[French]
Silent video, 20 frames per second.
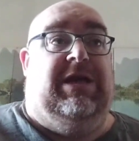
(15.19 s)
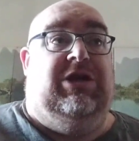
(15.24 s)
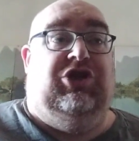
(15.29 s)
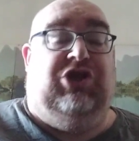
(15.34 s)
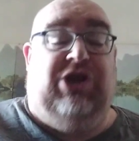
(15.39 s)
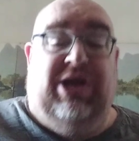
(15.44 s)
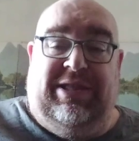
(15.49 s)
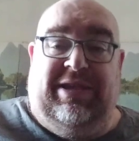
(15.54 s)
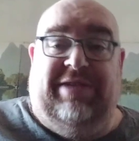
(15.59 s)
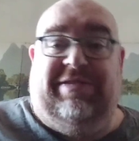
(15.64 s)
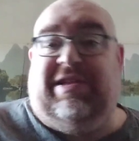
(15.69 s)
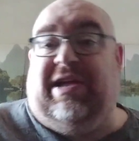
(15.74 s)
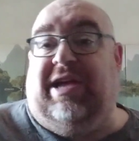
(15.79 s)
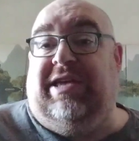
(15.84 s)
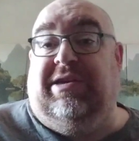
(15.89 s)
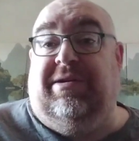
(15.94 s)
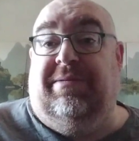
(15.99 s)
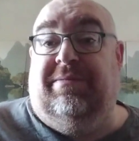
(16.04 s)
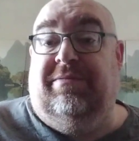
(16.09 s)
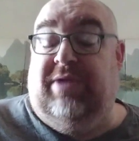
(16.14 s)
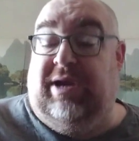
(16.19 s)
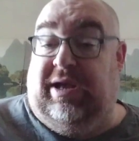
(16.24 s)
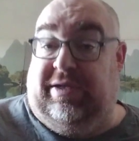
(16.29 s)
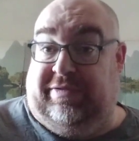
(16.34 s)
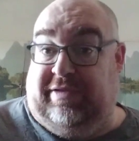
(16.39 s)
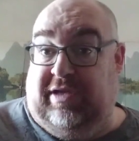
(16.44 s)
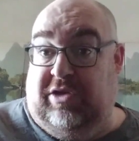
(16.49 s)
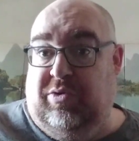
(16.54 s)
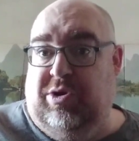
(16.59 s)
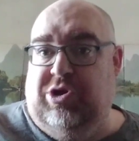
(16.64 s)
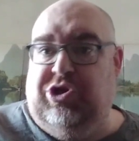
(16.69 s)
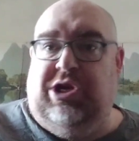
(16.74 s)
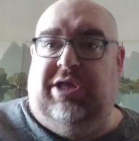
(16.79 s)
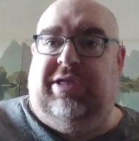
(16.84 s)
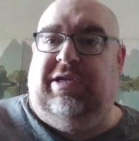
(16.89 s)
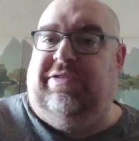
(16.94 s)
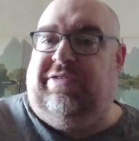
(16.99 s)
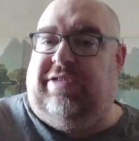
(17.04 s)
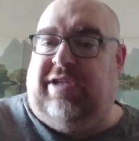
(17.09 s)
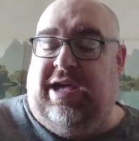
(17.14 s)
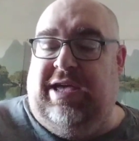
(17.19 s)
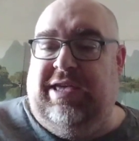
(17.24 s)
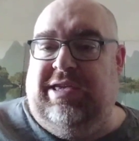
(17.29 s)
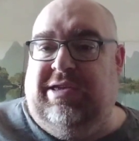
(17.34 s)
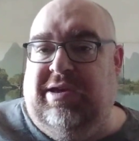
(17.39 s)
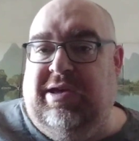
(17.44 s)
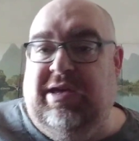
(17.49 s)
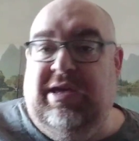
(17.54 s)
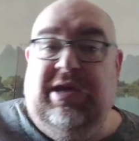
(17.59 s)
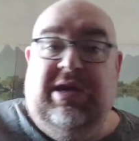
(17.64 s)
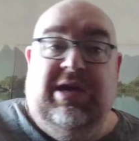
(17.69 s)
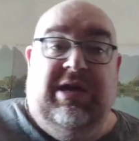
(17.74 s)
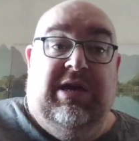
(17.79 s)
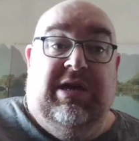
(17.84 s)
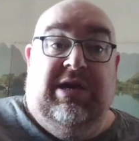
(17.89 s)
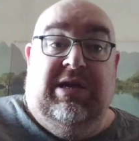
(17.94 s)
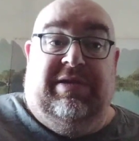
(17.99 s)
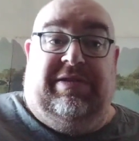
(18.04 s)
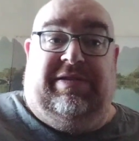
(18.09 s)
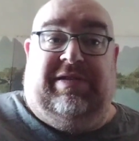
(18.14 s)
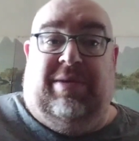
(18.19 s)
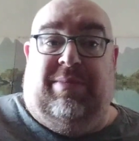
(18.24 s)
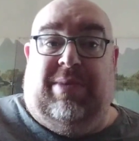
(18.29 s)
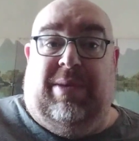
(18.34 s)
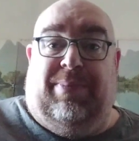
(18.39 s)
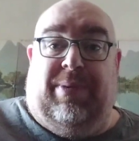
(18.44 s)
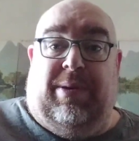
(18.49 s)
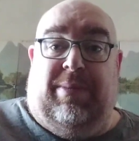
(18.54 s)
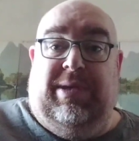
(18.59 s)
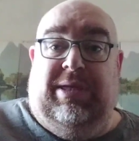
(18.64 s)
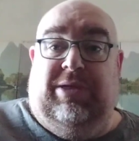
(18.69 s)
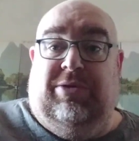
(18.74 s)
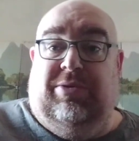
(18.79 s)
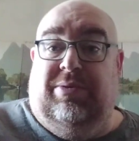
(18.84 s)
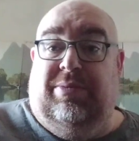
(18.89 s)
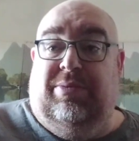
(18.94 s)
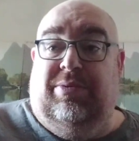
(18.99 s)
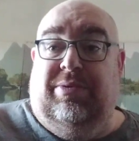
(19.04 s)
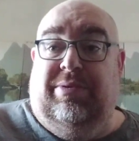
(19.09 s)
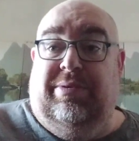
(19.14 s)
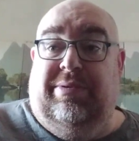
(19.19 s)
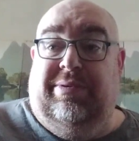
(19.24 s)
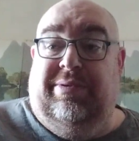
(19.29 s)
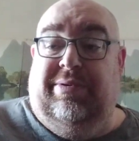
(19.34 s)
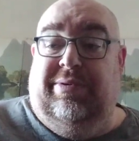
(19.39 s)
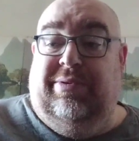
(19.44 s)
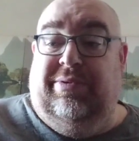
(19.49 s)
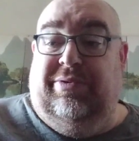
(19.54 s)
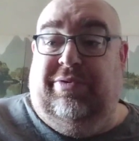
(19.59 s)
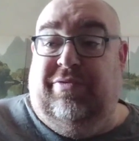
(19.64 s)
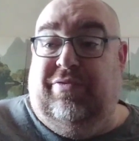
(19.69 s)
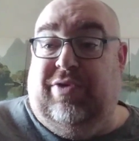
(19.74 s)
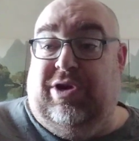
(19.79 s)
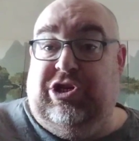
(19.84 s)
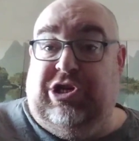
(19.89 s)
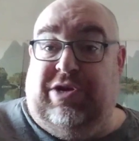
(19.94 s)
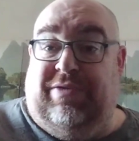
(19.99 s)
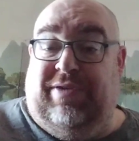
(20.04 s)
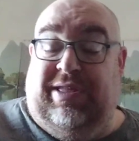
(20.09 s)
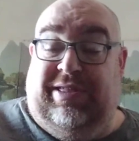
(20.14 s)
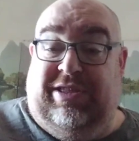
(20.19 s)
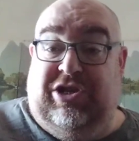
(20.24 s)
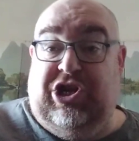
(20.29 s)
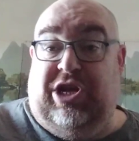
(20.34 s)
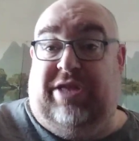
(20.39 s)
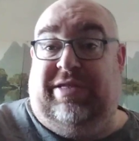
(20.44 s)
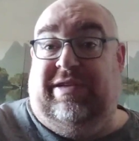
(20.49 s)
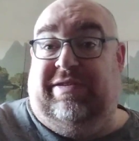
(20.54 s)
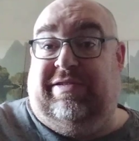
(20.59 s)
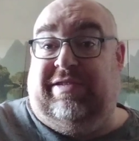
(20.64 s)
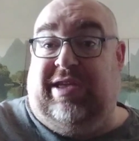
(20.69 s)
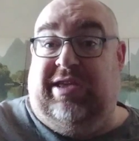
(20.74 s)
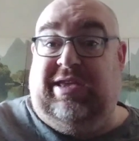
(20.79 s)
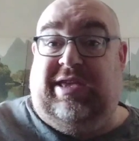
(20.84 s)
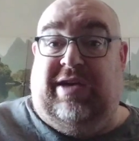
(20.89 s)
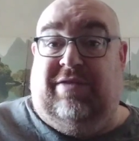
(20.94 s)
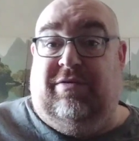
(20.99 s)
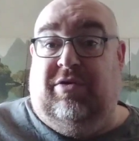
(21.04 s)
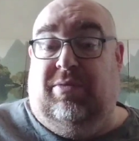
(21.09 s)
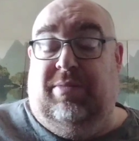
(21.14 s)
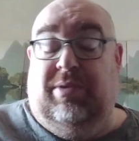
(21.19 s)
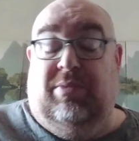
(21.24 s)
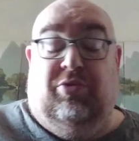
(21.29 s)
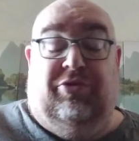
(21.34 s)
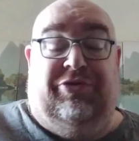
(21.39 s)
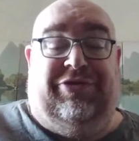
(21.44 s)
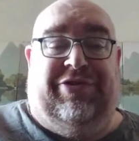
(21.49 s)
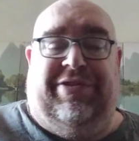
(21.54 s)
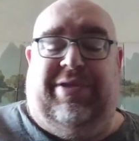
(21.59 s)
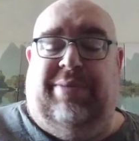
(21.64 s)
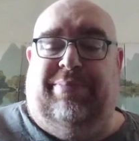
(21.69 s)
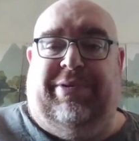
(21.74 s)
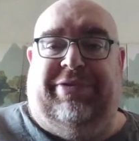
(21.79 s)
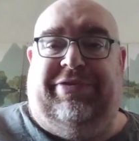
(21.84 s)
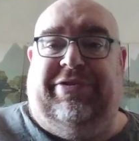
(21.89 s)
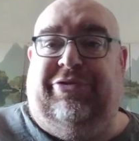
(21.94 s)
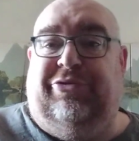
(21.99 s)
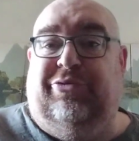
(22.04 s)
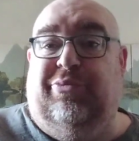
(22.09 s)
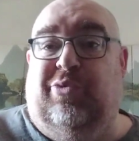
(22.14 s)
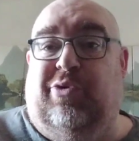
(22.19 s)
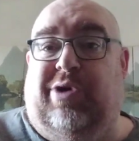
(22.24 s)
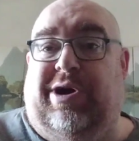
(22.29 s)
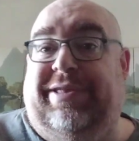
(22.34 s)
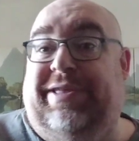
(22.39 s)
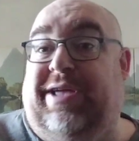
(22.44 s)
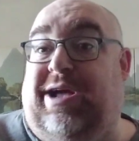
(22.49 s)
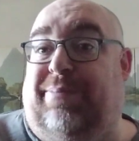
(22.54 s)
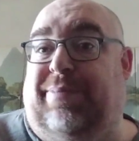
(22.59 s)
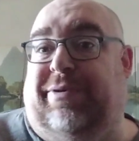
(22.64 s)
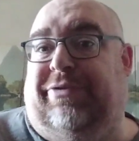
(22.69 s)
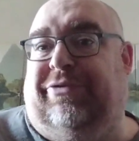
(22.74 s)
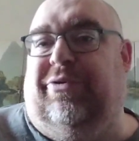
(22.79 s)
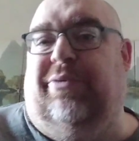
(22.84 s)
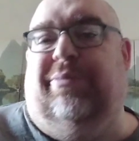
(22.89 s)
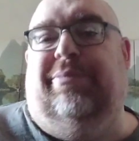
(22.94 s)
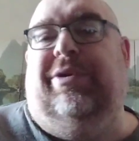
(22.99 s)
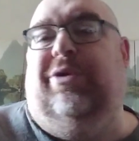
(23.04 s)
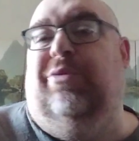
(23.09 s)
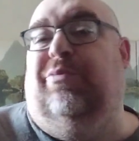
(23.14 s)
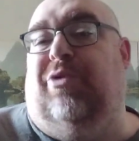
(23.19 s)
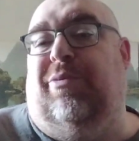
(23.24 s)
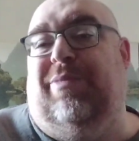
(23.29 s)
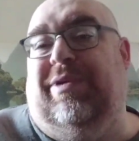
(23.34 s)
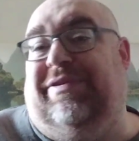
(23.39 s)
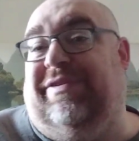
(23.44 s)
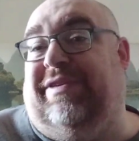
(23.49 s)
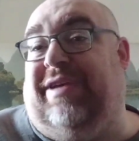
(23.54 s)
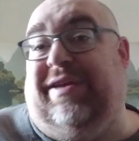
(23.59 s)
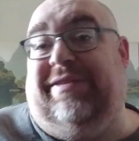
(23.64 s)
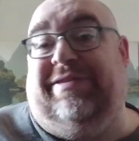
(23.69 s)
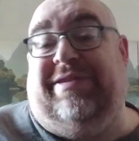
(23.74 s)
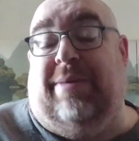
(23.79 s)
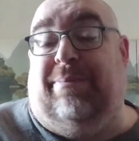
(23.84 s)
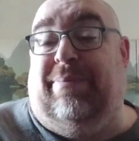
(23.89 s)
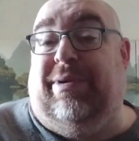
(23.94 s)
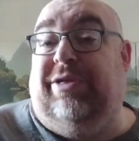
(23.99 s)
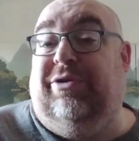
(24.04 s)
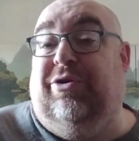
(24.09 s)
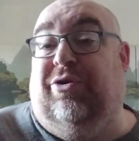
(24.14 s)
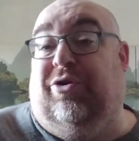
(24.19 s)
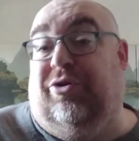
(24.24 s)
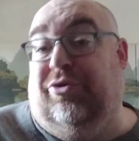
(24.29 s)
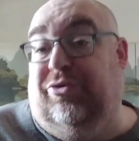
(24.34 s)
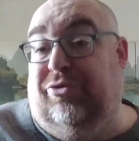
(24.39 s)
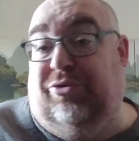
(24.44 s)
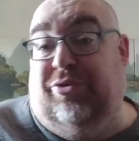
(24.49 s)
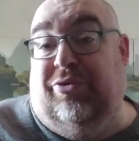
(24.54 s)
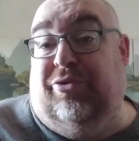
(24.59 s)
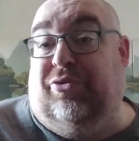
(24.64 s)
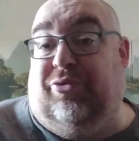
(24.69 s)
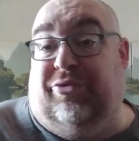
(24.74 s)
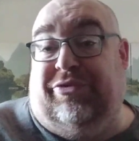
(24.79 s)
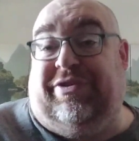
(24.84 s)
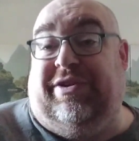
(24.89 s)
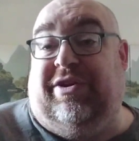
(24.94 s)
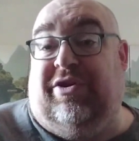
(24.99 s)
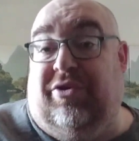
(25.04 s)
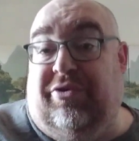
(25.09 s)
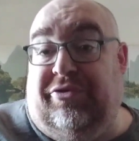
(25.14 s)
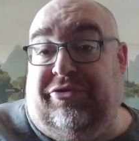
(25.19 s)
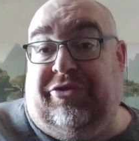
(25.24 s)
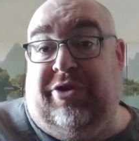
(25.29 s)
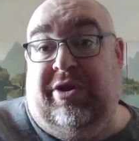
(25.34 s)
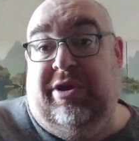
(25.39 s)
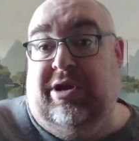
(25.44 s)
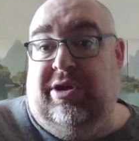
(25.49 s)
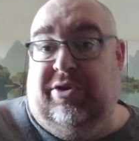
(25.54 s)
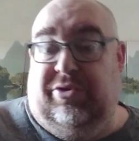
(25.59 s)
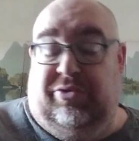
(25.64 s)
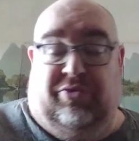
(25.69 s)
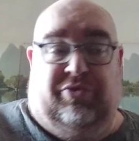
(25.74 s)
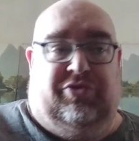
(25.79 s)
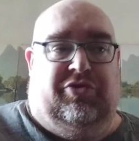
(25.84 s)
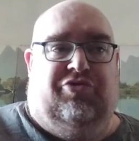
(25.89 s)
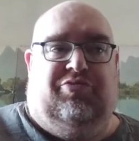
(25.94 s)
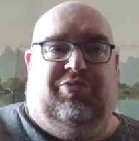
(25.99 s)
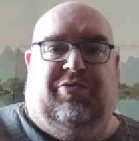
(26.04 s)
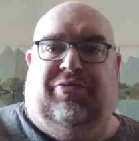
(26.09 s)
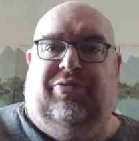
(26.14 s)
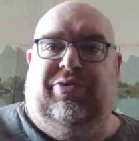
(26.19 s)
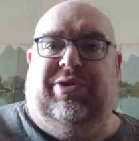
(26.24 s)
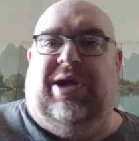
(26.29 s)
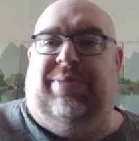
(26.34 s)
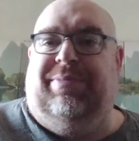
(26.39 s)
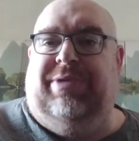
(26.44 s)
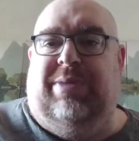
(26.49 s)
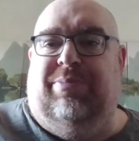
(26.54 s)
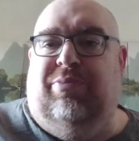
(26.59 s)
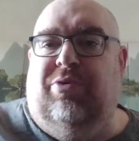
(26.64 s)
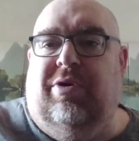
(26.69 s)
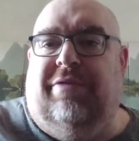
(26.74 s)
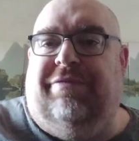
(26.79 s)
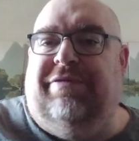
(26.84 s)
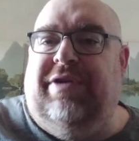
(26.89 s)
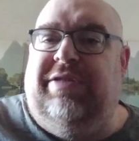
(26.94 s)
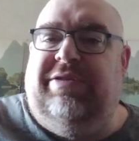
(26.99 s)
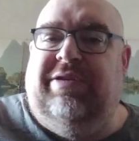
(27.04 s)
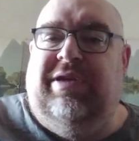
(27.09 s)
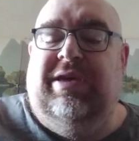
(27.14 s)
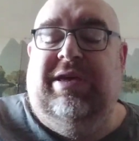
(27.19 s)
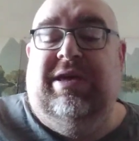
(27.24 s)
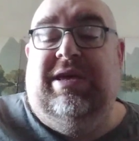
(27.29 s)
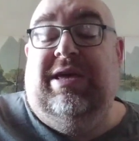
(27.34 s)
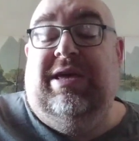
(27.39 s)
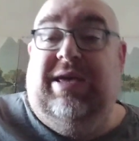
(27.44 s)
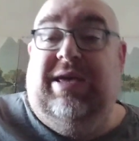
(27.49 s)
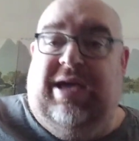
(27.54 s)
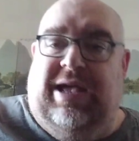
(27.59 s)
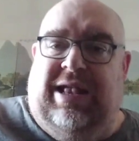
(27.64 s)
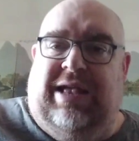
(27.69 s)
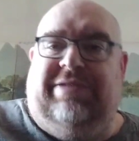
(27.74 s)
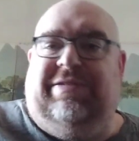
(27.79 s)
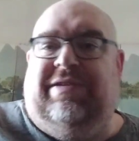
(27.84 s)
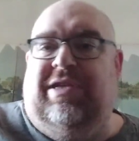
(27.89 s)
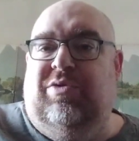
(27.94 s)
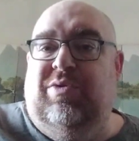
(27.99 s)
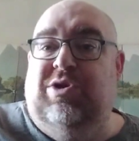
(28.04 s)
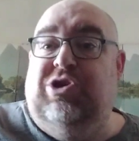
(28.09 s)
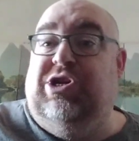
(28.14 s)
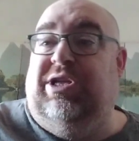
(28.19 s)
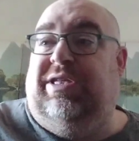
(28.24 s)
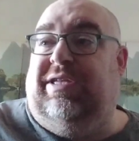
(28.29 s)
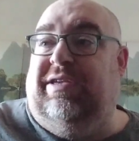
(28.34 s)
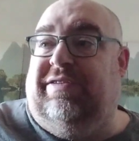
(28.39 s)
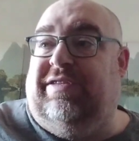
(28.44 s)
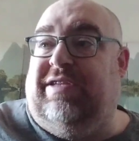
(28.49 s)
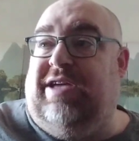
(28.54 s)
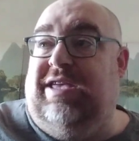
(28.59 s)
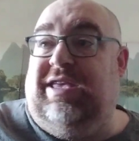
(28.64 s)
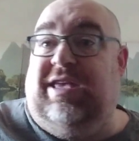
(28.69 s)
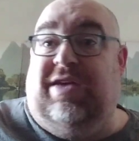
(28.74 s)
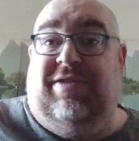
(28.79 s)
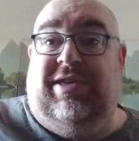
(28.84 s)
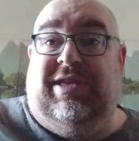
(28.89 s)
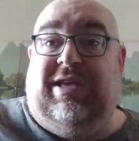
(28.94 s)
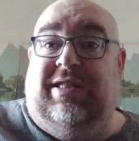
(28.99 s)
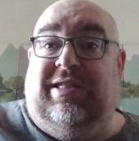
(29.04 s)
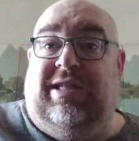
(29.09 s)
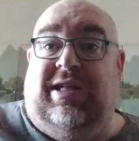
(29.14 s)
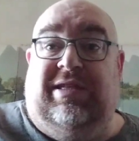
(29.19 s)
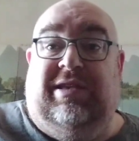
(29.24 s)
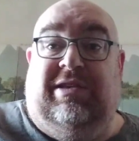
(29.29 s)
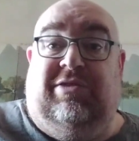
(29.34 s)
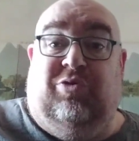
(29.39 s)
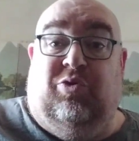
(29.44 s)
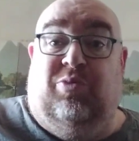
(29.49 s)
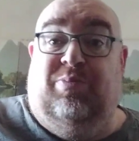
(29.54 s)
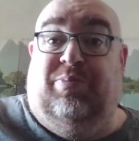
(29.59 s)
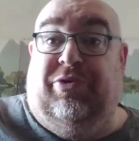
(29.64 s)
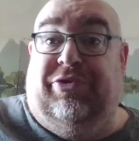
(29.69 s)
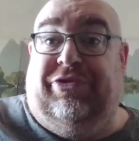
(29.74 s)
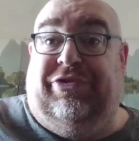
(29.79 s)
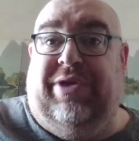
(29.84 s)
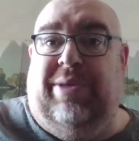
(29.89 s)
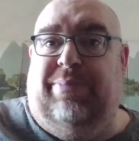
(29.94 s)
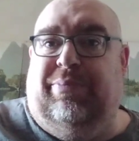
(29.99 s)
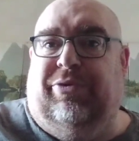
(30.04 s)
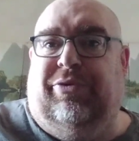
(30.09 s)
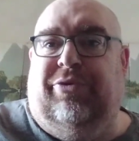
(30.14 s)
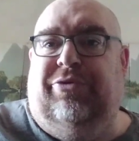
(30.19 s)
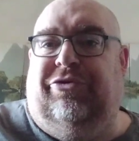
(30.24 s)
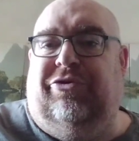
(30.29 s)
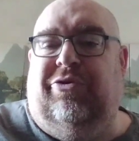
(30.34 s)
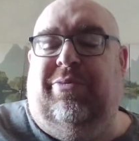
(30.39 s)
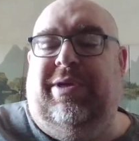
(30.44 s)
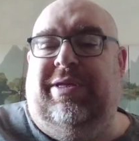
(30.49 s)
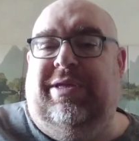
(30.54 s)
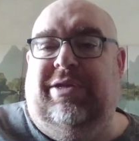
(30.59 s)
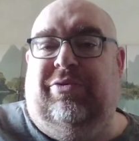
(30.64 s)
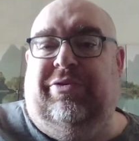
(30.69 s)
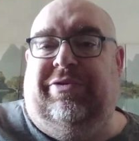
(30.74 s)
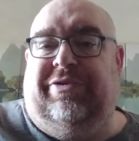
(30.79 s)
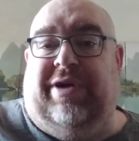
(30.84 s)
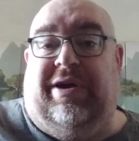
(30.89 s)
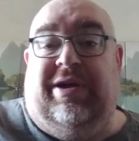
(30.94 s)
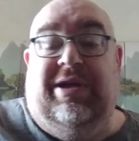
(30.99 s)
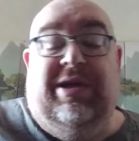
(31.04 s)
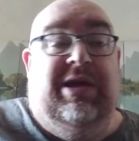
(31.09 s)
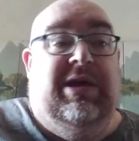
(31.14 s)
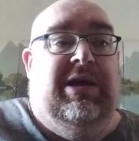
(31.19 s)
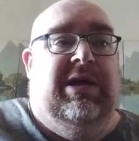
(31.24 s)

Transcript: j'ai été strike. Voilà, cette nuit, j'ai été strike. Ça m'a permis de, de, voir que j'avais déjà été strike avant, mais bon, c'était passé sous mon radar parce que le premier strike, ça n'a pas de grandes conséquences. Donc, je m'en foutais un petit peu, en fait. Et là, c'est nuit, j'ai été strike avec interdiction de poster pendant une semaine et tout ça.